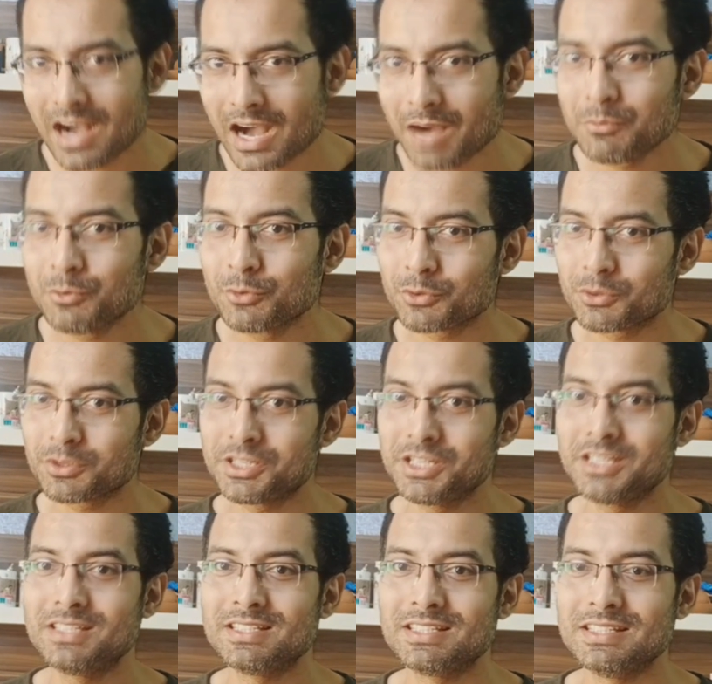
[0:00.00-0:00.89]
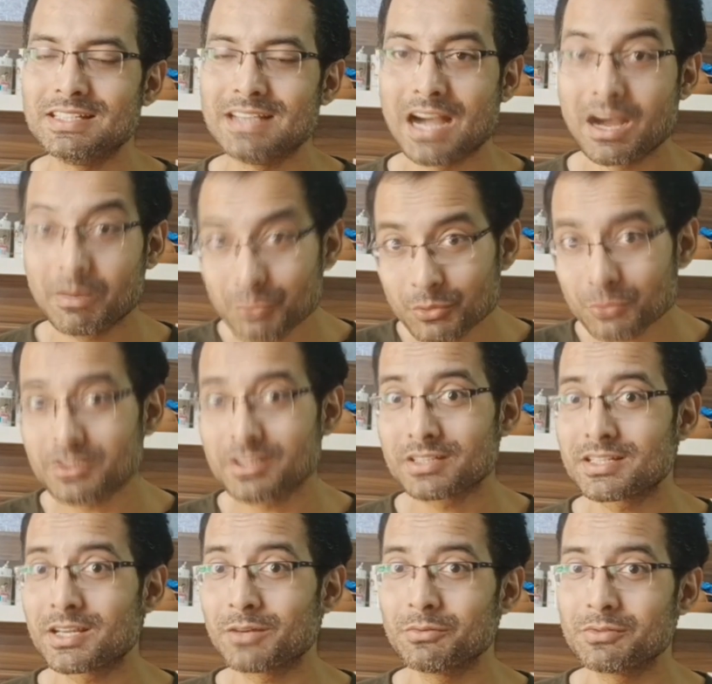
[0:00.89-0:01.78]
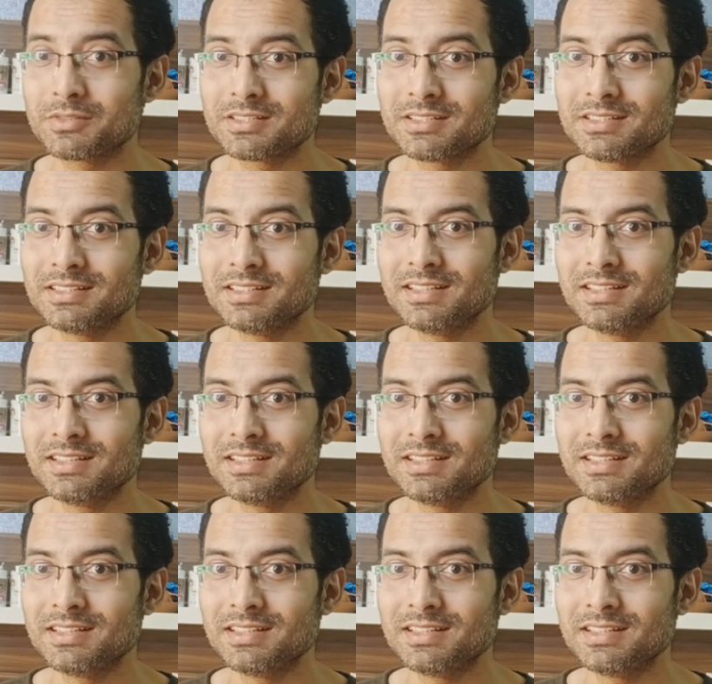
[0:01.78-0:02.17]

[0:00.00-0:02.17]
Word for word: আমিও শিখছি আমিও চেষ্টা করছি